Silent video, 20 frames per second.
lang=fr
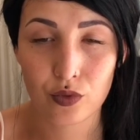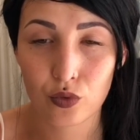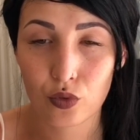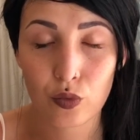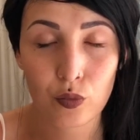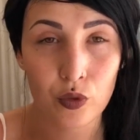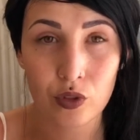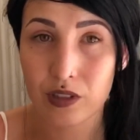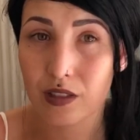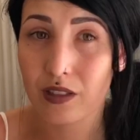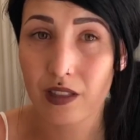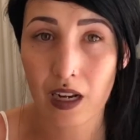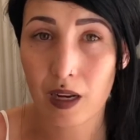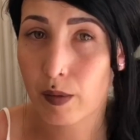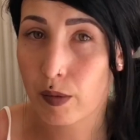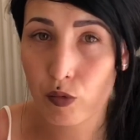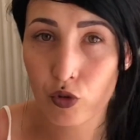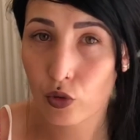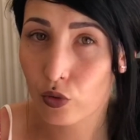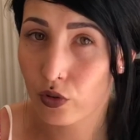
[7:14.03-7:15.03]
tout le monde disait la
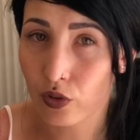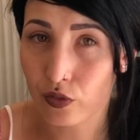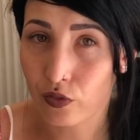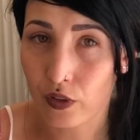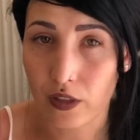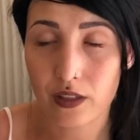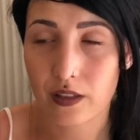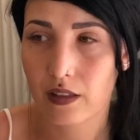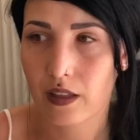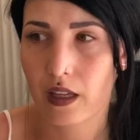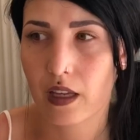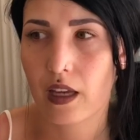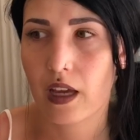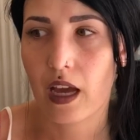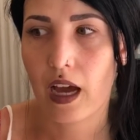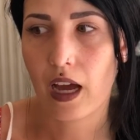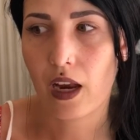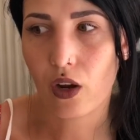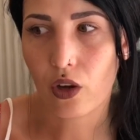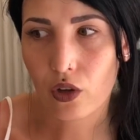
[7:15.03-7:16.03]
même chose en fait.
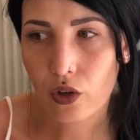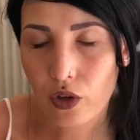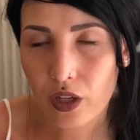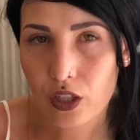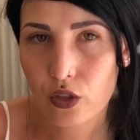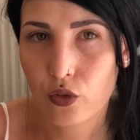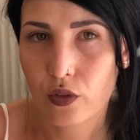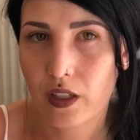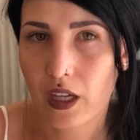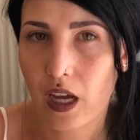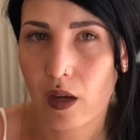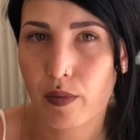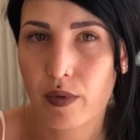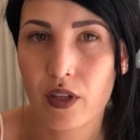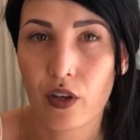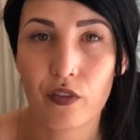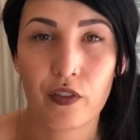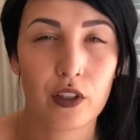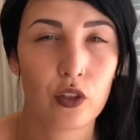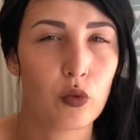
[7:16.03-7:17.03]
Alors qu'en
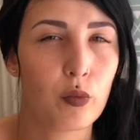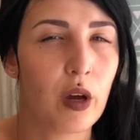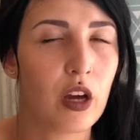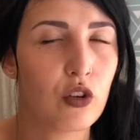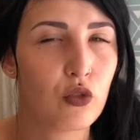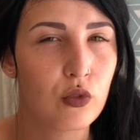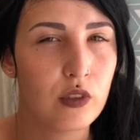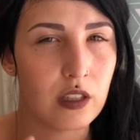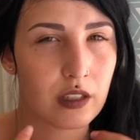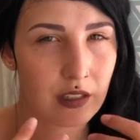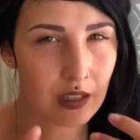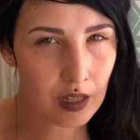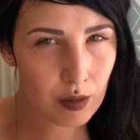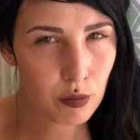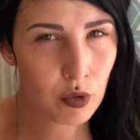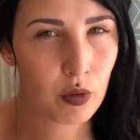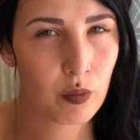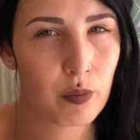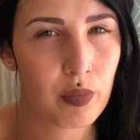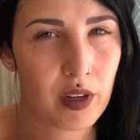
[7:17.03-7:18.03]
radiothérapie, en fait, on me rajoutait
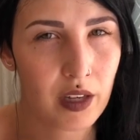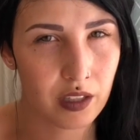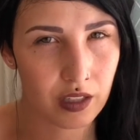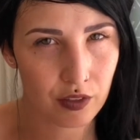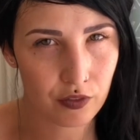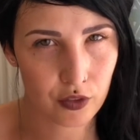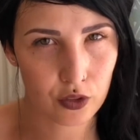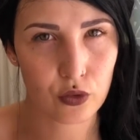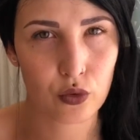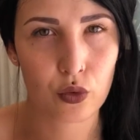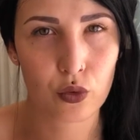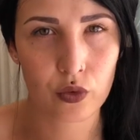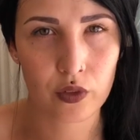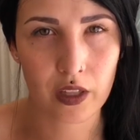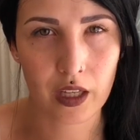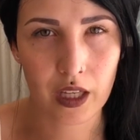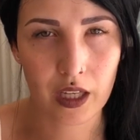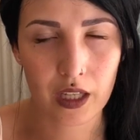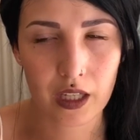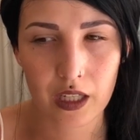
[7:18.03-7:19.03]
tellement plein d'effets
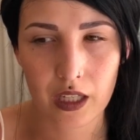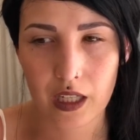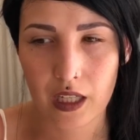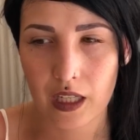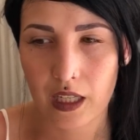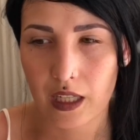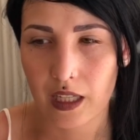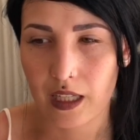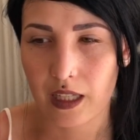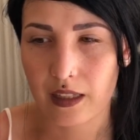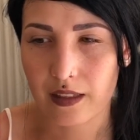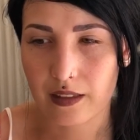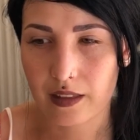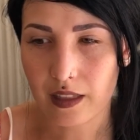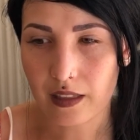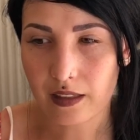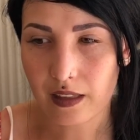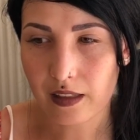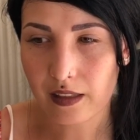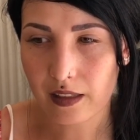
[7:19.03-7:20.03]
secondaires. Et ce qui
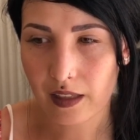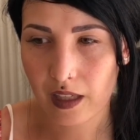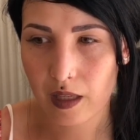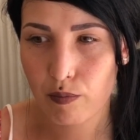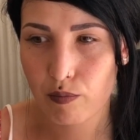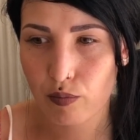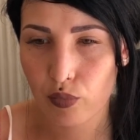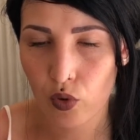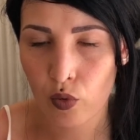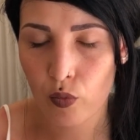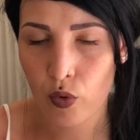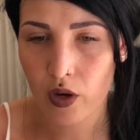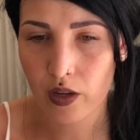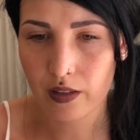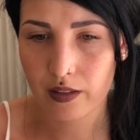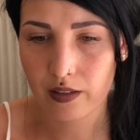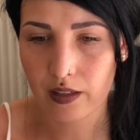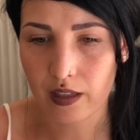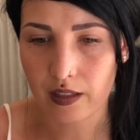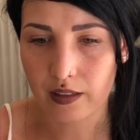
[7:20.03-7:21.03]
a été terrible pour moi,
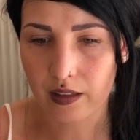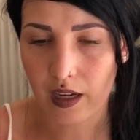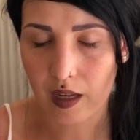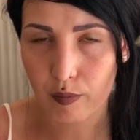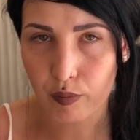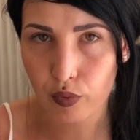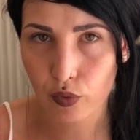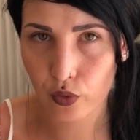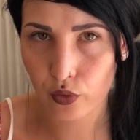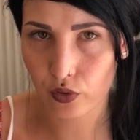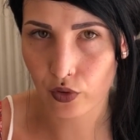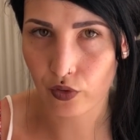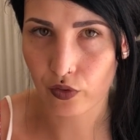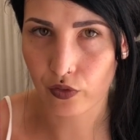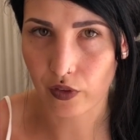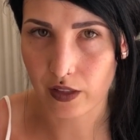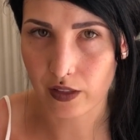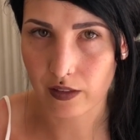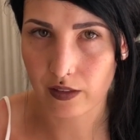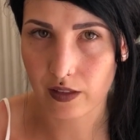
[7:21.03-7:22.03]
ça a été la pause en
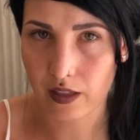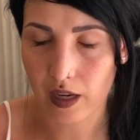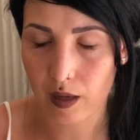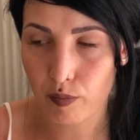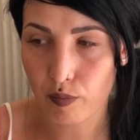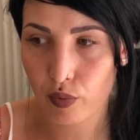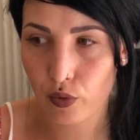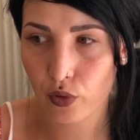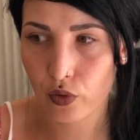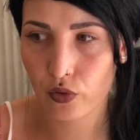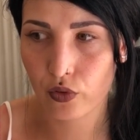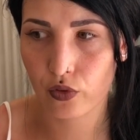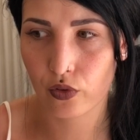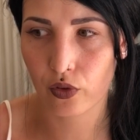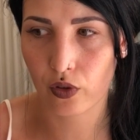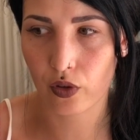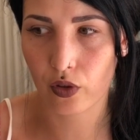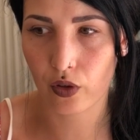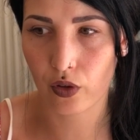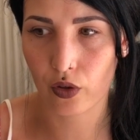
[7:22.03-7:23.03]
fait. La
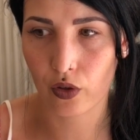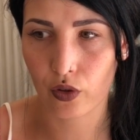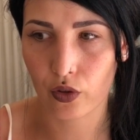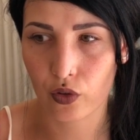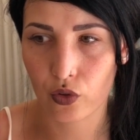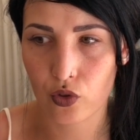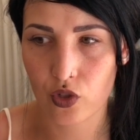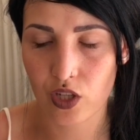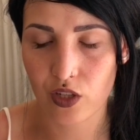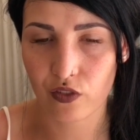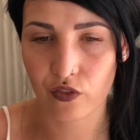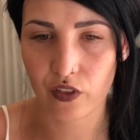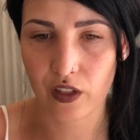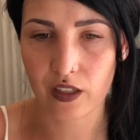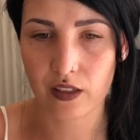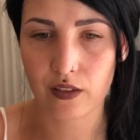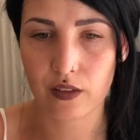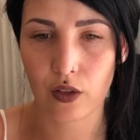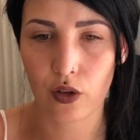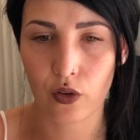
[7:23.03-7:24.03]
pause euh, que j'ai
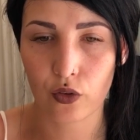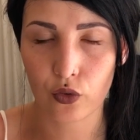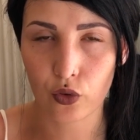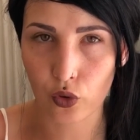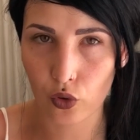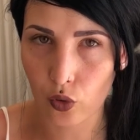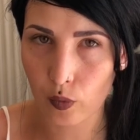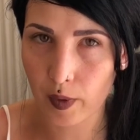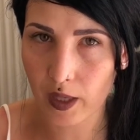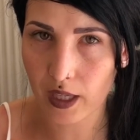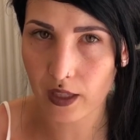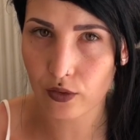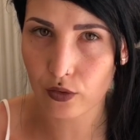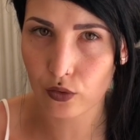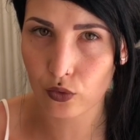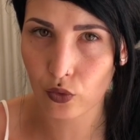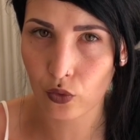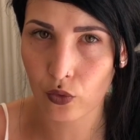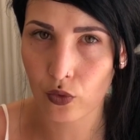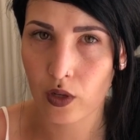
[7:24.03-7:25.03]
faite entre
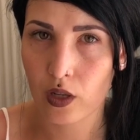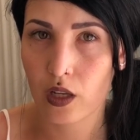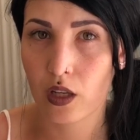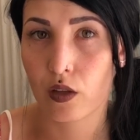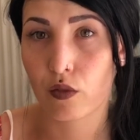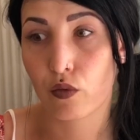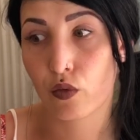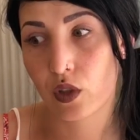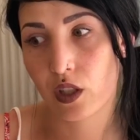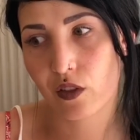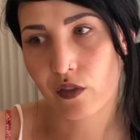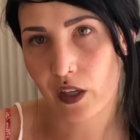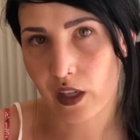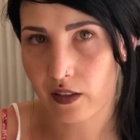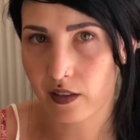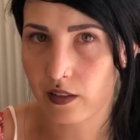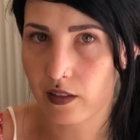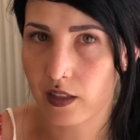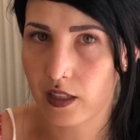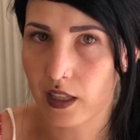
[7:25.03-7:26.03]
l'opération, vu qu'il fallait
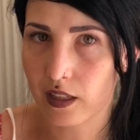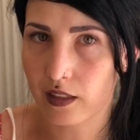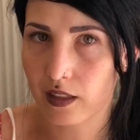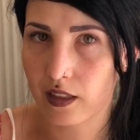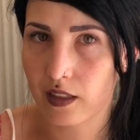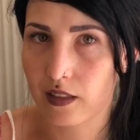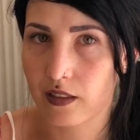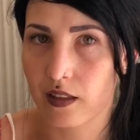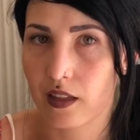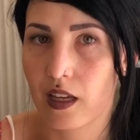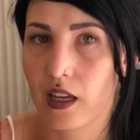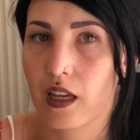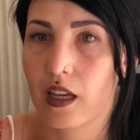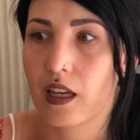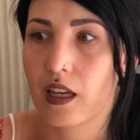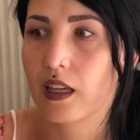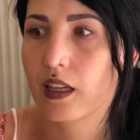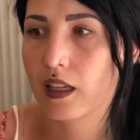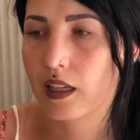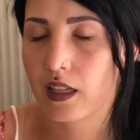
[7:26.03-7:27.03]
que ça cicatrise,
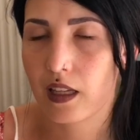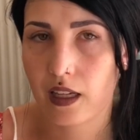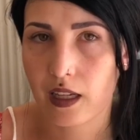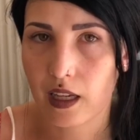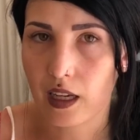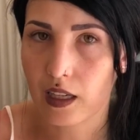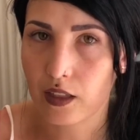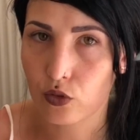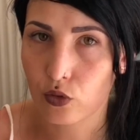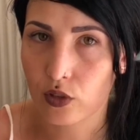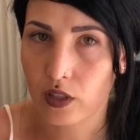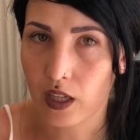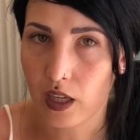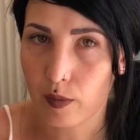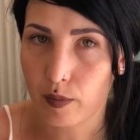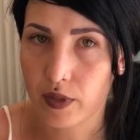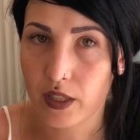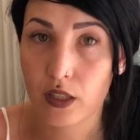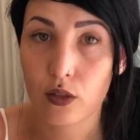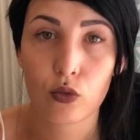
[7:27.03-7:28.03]
et les
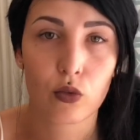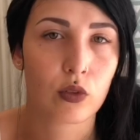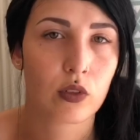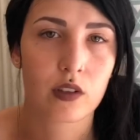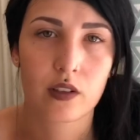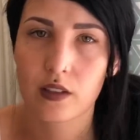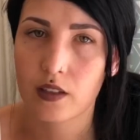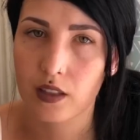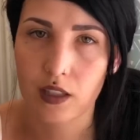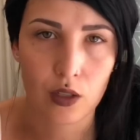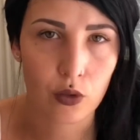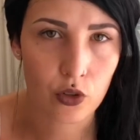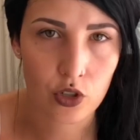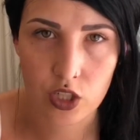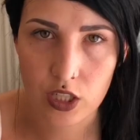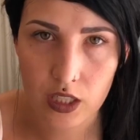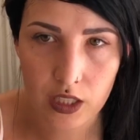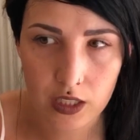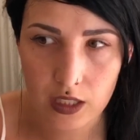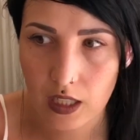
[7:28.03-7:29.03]
radiothérapies, donc ce qui est
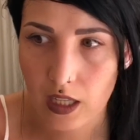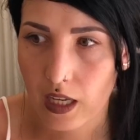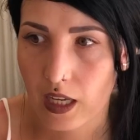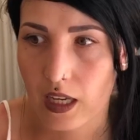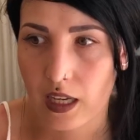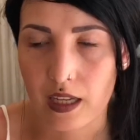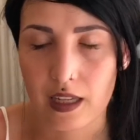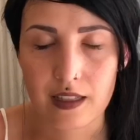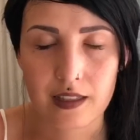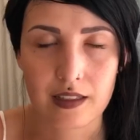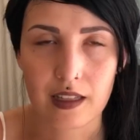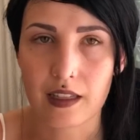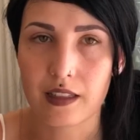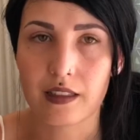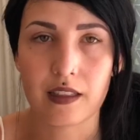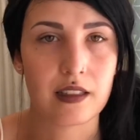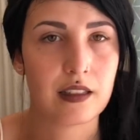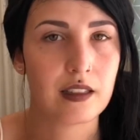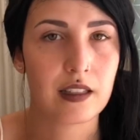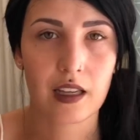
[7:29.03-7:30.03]
logique. Et ça a
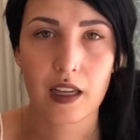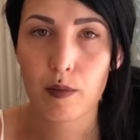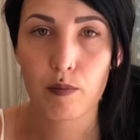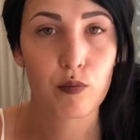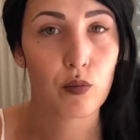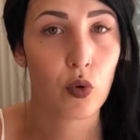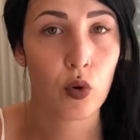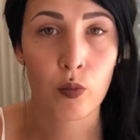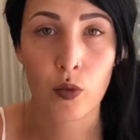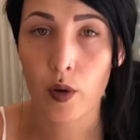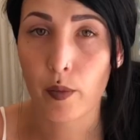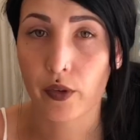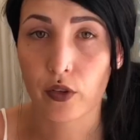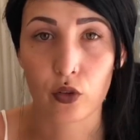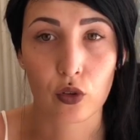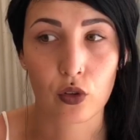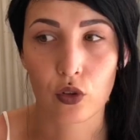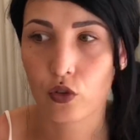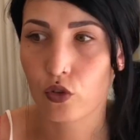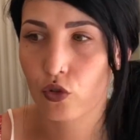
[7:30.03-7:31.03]
été terrible pour moi parce
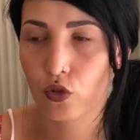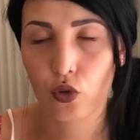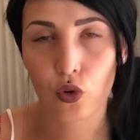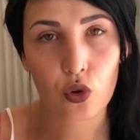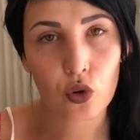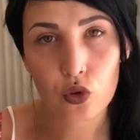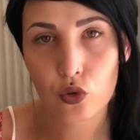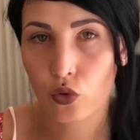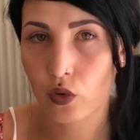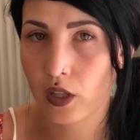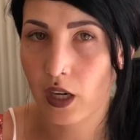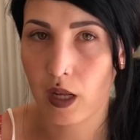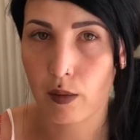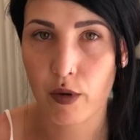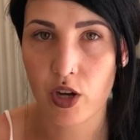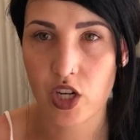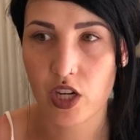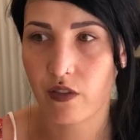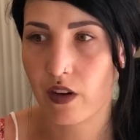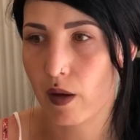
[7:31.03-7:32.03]
que quand je suis retournée
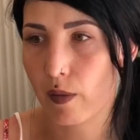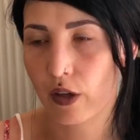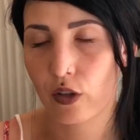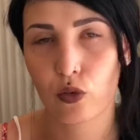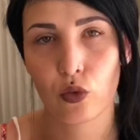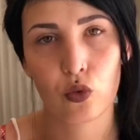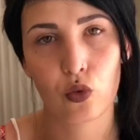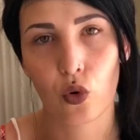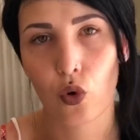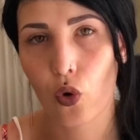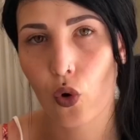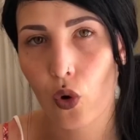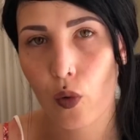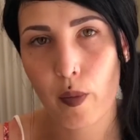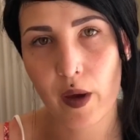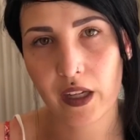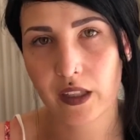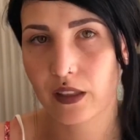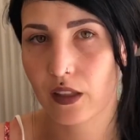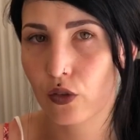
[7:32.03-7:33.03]
là-bas, j'avais l'impression de
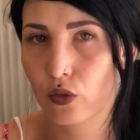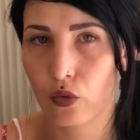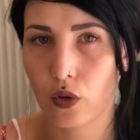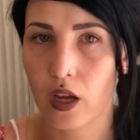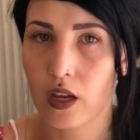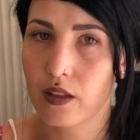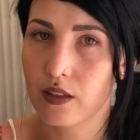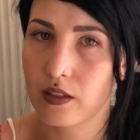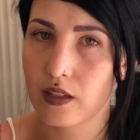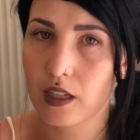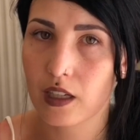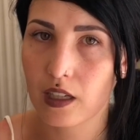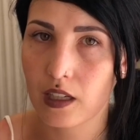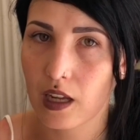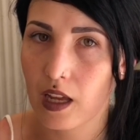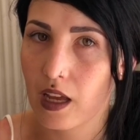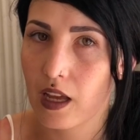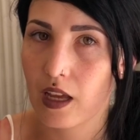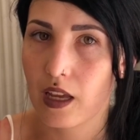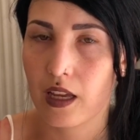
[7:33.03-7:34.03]
repartir sur un cycle.
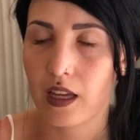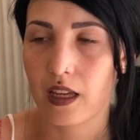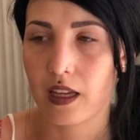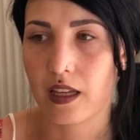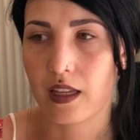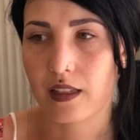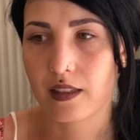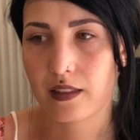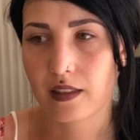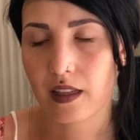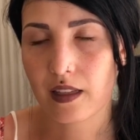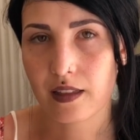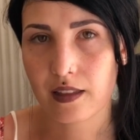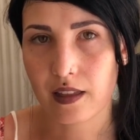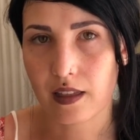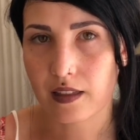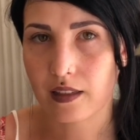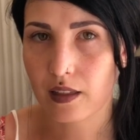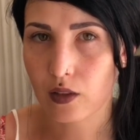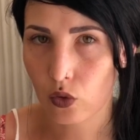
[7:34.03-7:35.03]
Et ça,
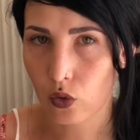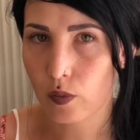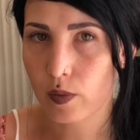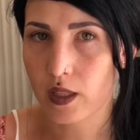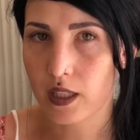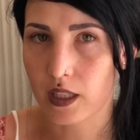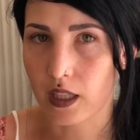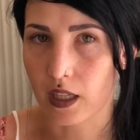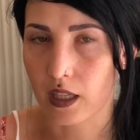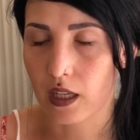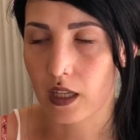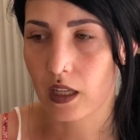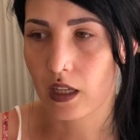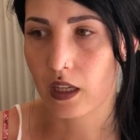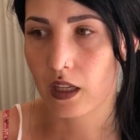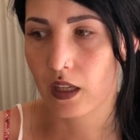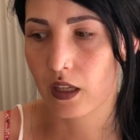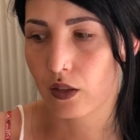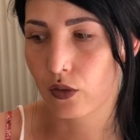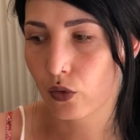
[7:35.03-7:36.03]
ça a été compliqué.
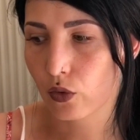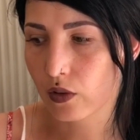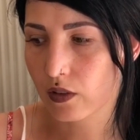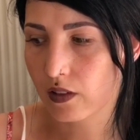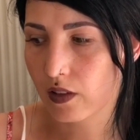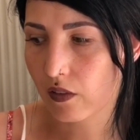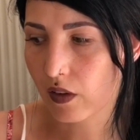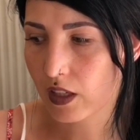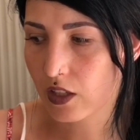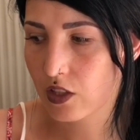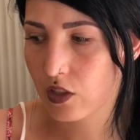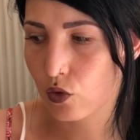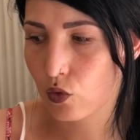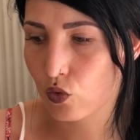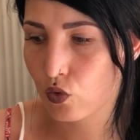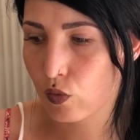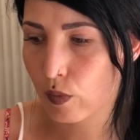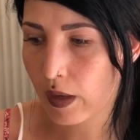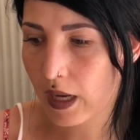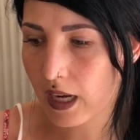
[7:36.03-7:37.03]
Donc c'est vrai que j'ai eu
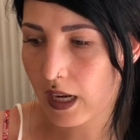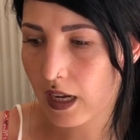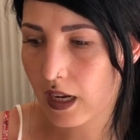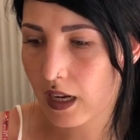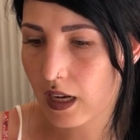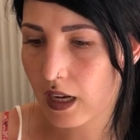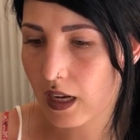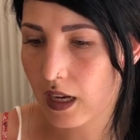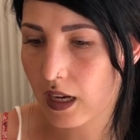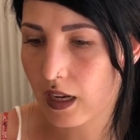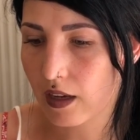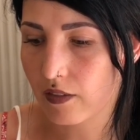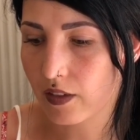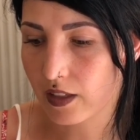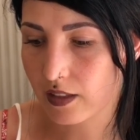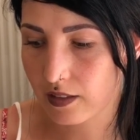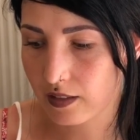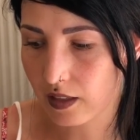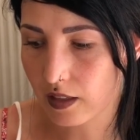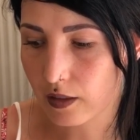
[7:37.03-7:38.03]
du mal
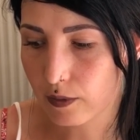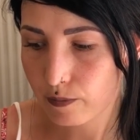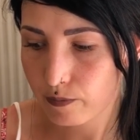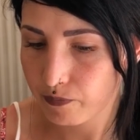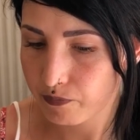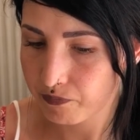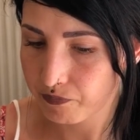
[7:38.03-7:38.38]
avec ça.